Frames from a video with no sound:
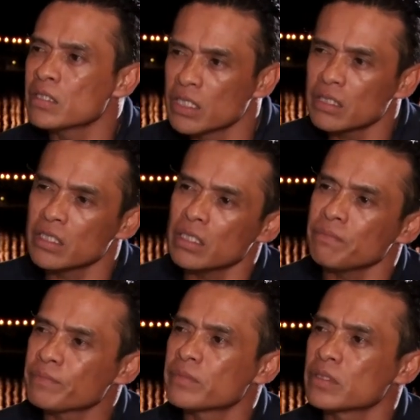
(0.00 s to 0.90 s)
Sí, sí.
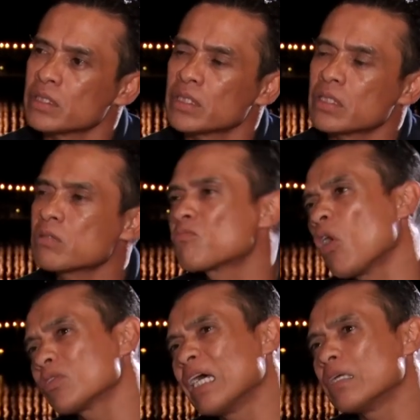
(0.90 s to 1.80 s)

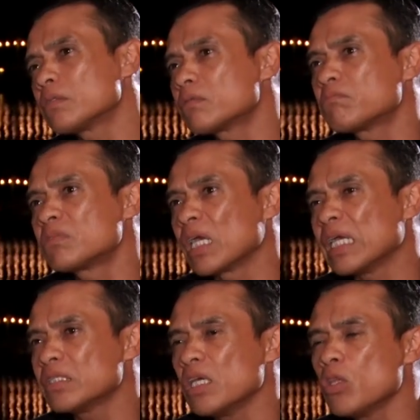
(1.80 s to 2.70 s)
O sea, seguí
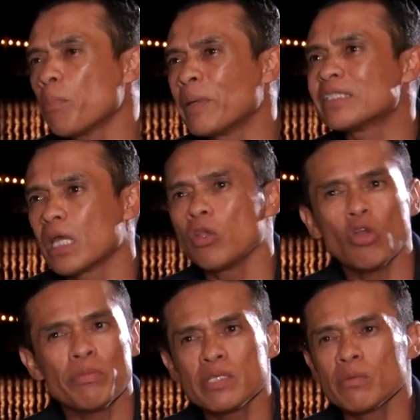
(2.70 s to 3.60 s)
pensando
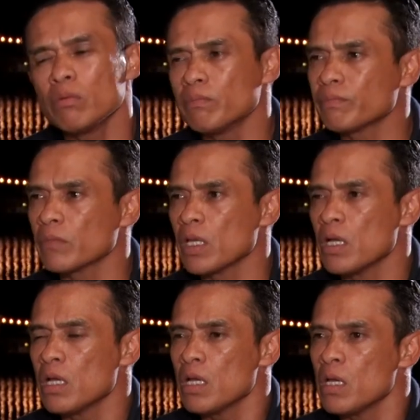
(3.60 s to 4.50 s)
lo mismo,
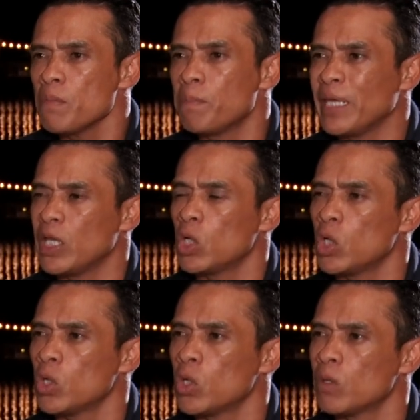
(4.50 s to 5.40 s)

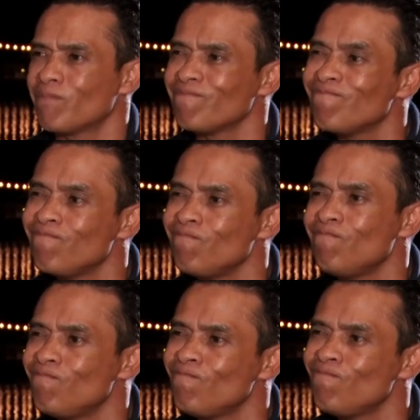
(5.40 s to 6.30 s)
pero
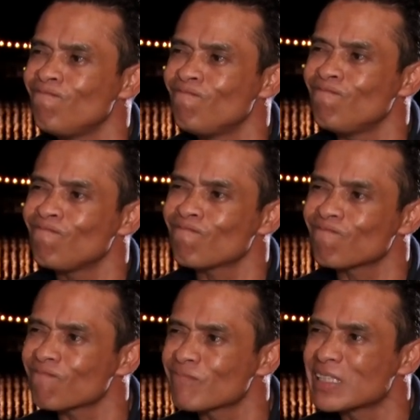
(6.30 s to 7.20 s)

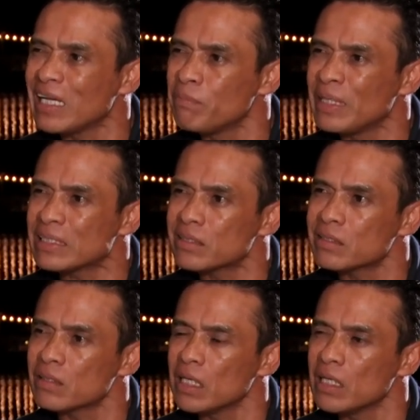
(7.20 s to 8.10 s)
mm, tal
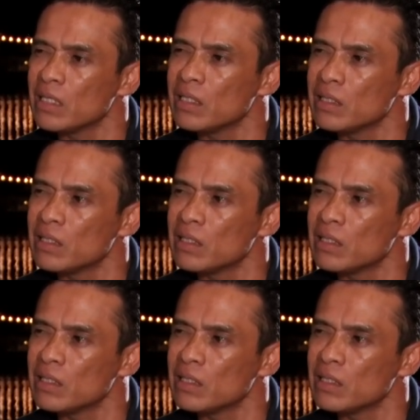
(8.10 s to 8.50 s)
vez, eh,